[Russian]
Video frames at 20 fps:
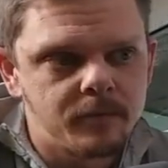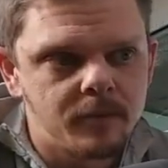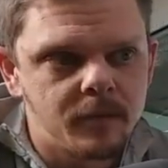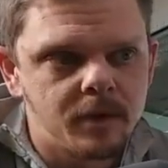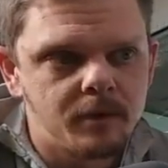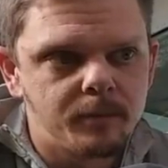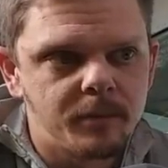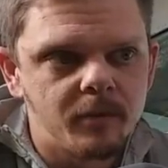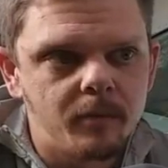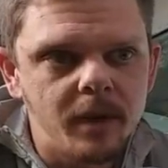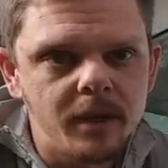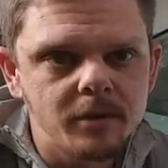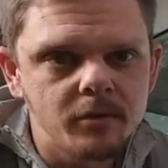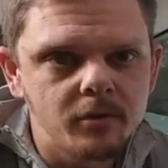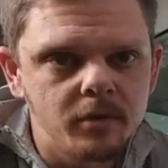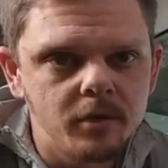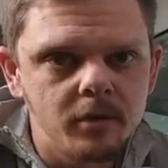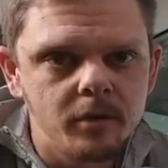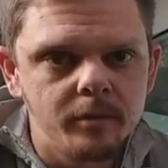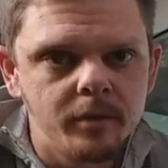и
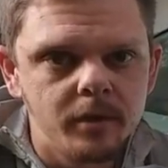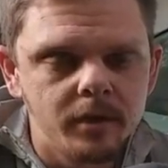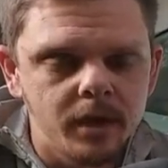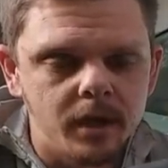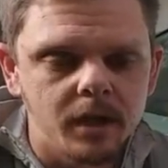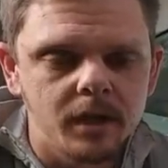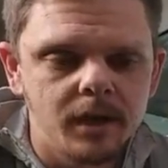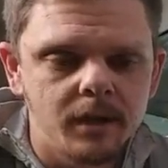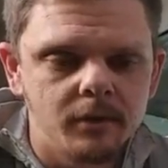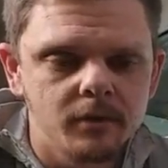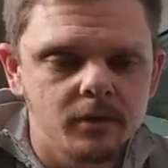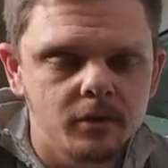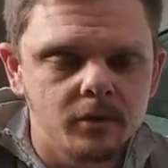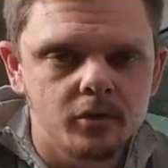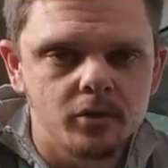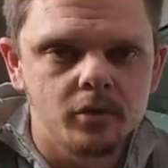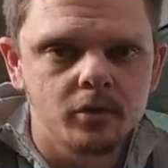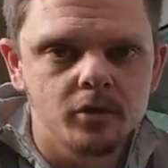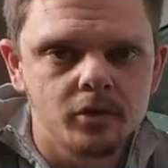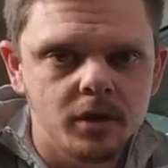пневматику не любил никогда вот за
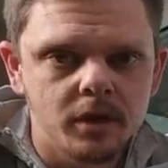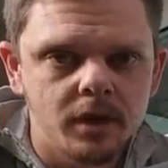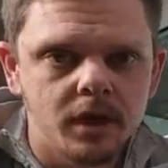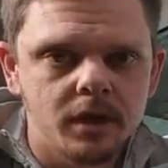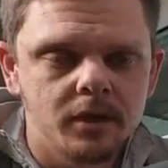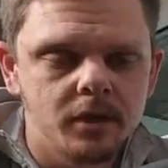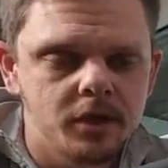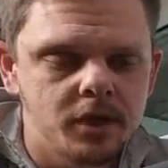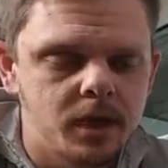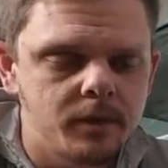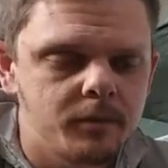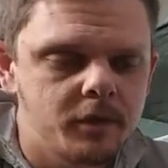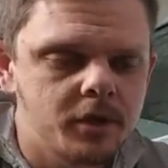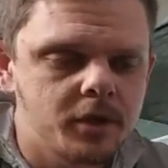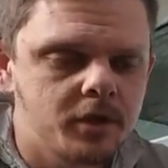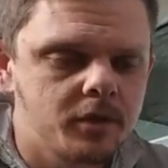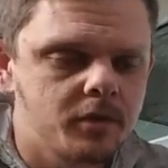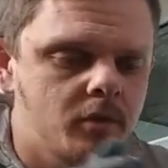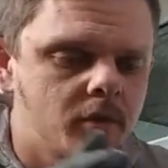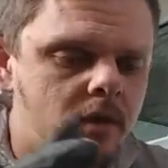то, что нужно так держать
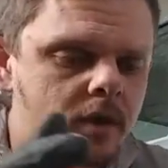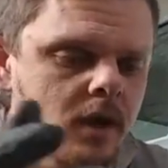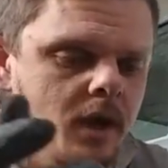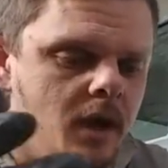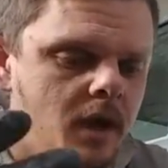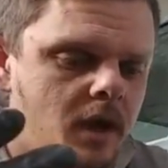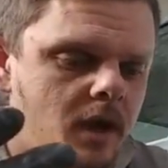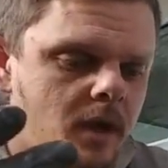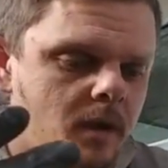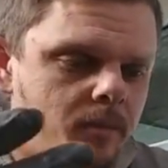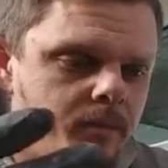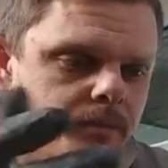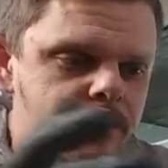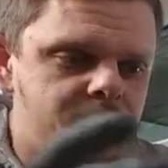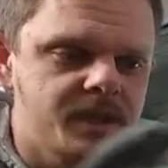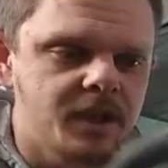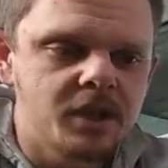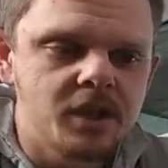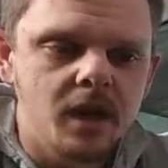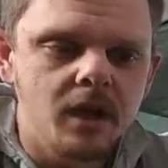машинку.
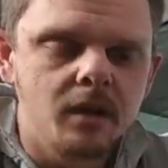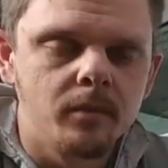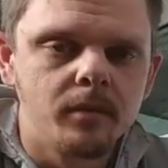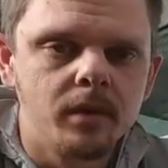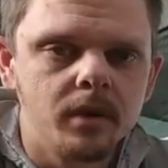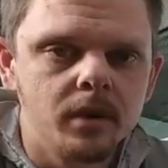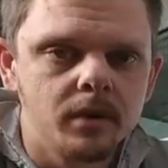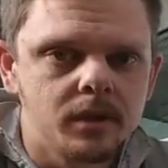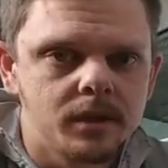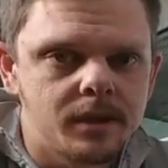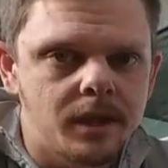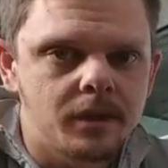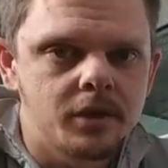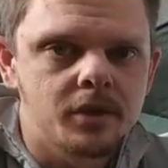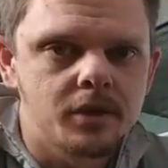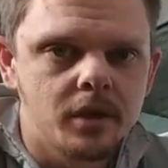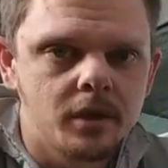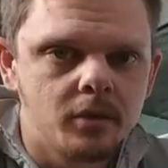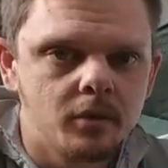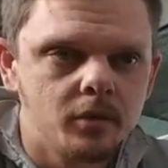Сначала было
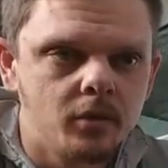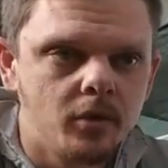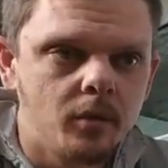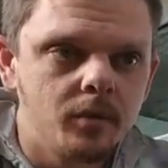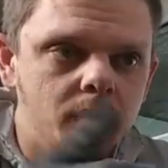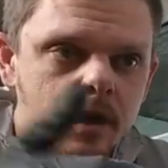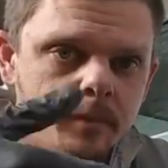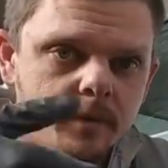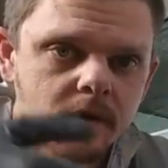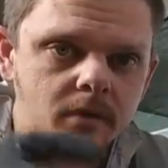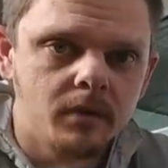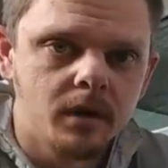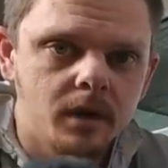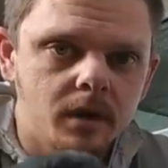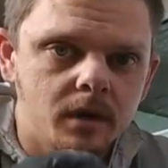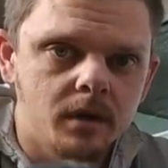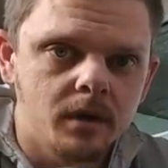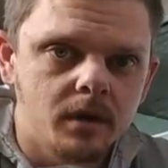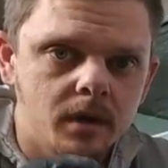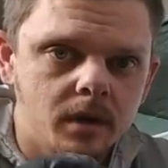достаточно неудобно. Я привык
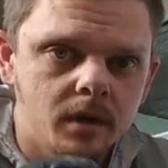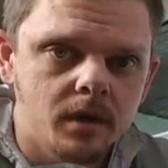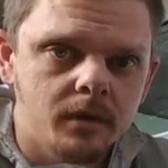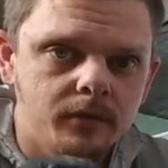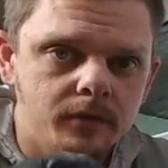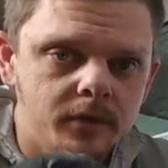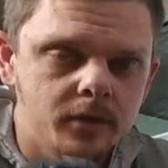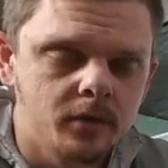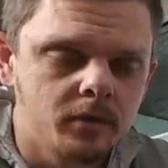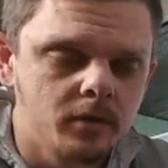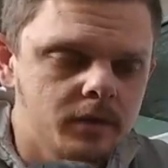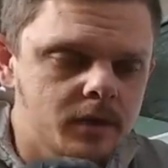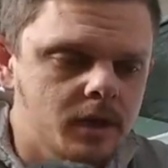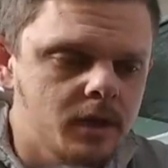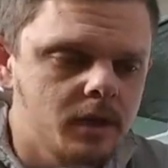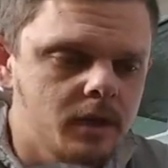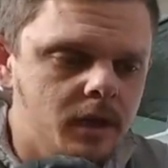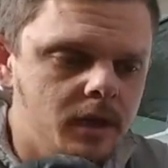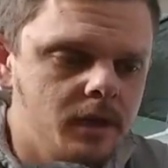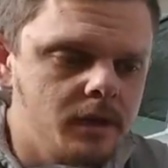э, к
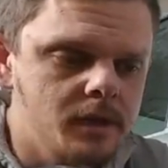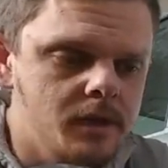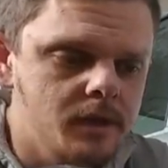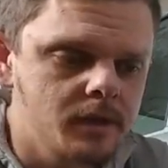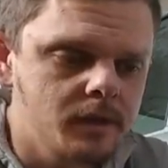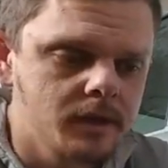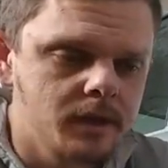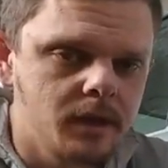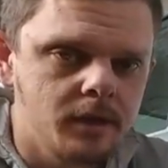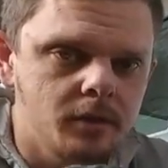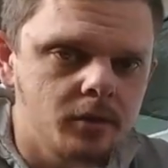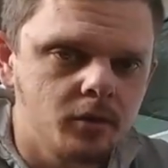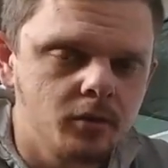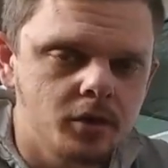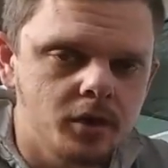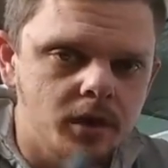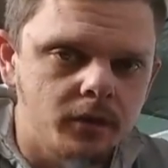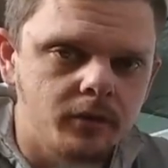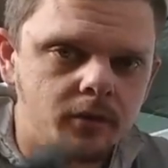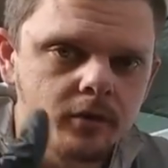фастфудовской ets где есть
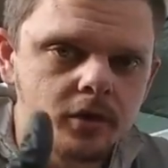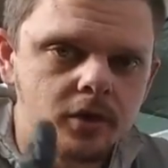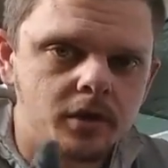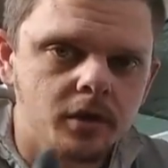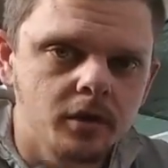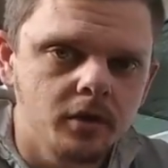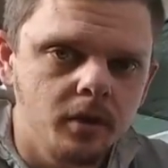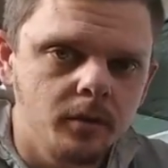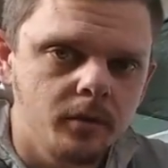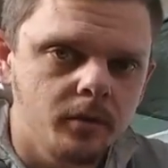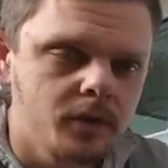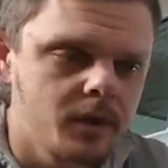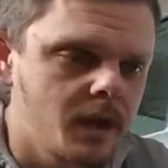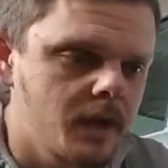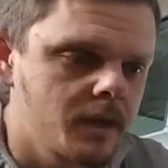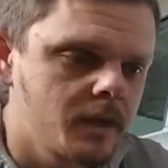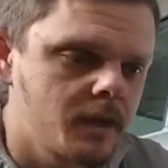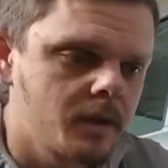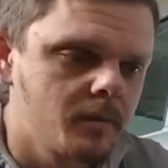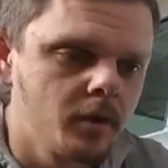ручка, включил кнопку, да,
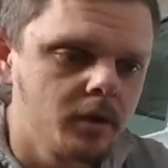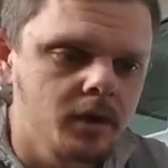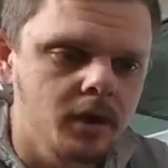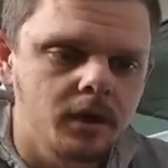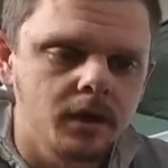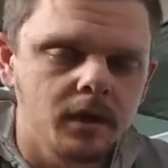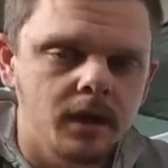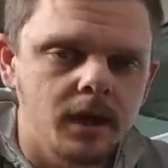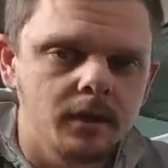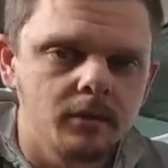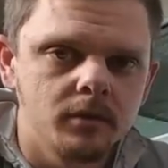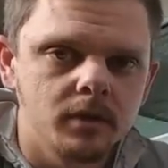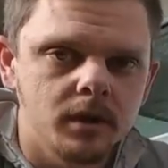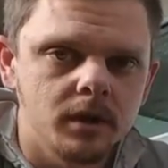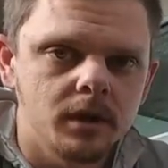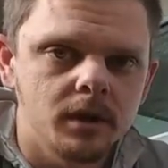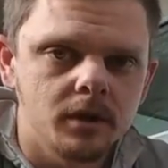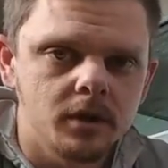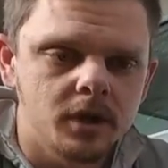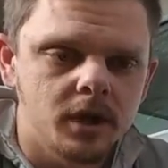она работает, не надо вот
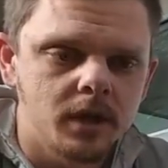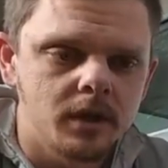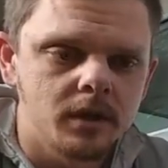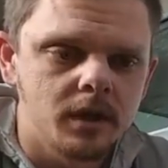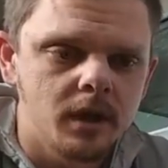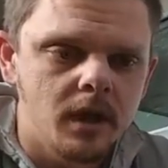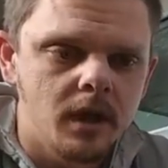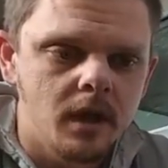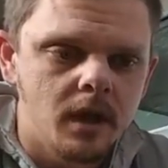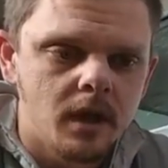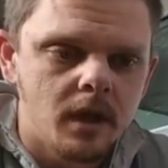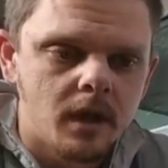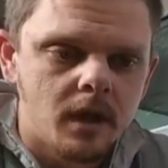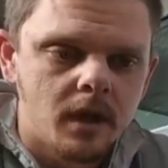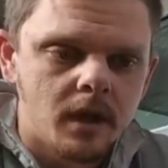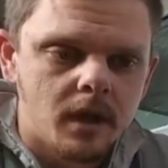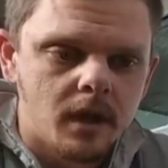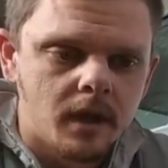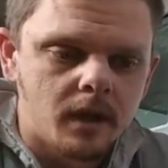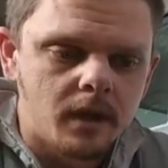это держать.
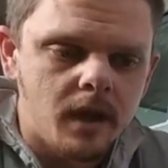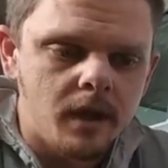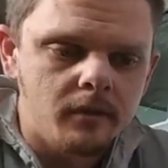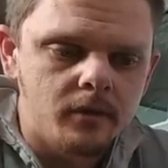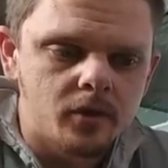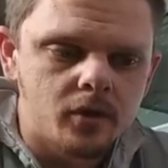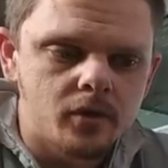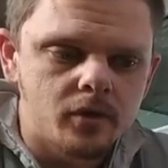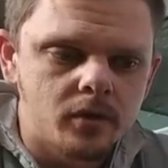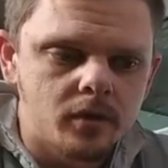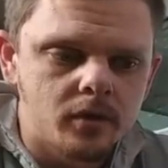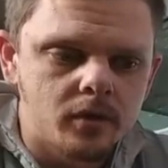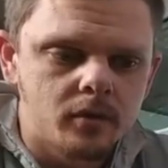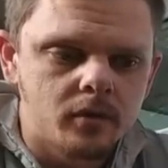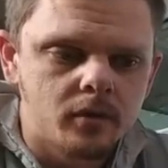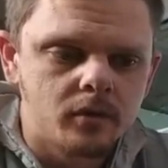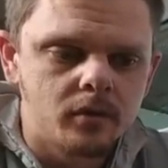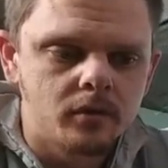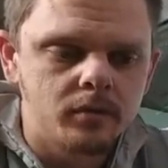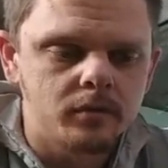Клавишу
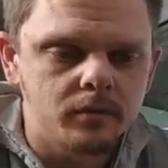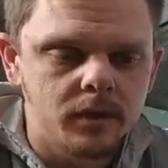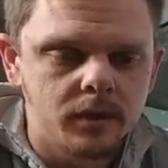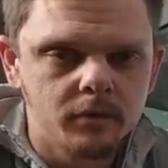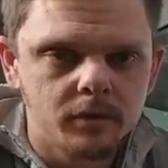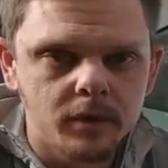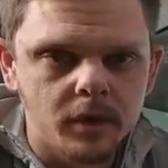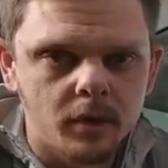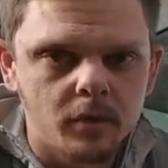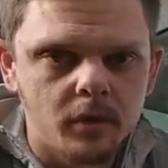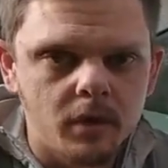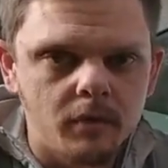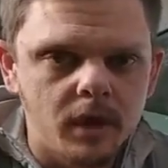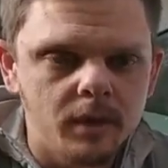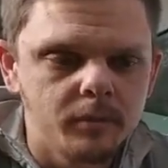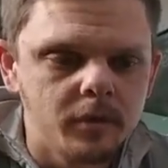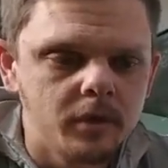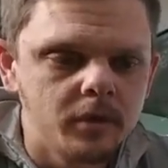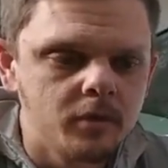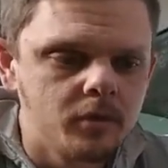эту, и вот такой
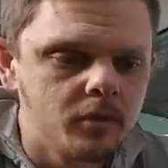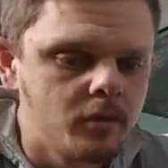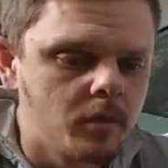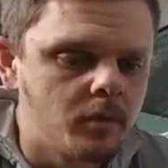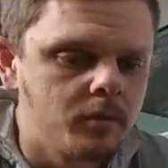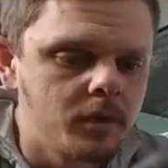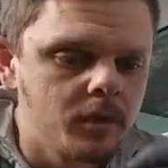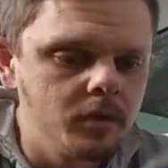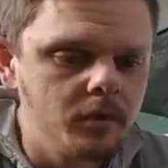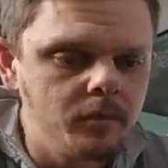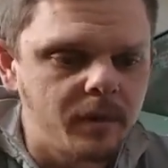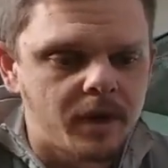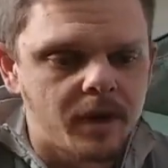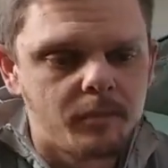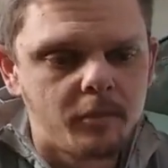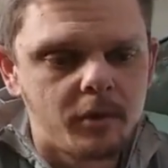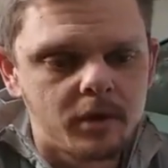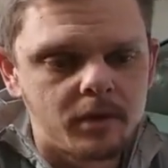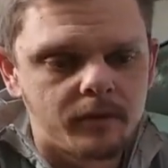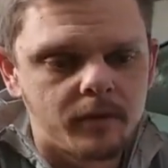хват был неудобный. Но ну,
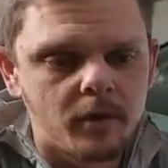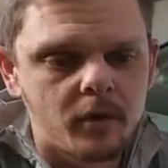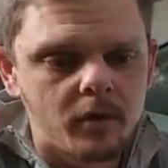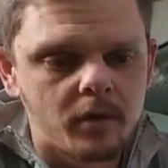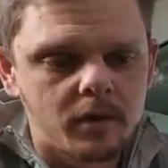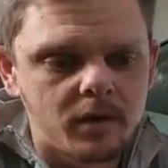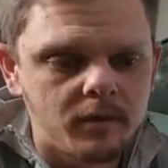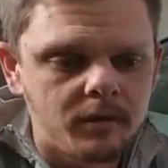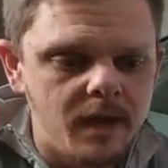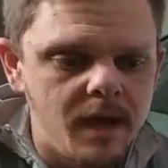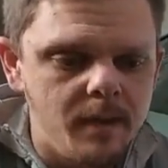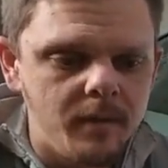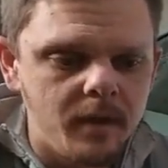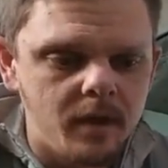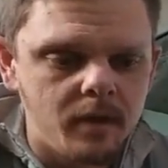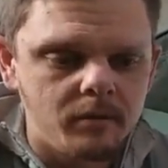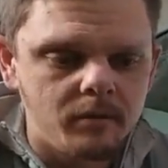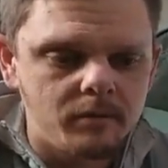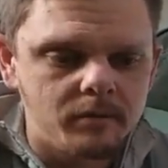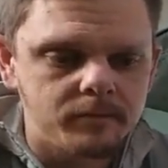поработав какое-то время,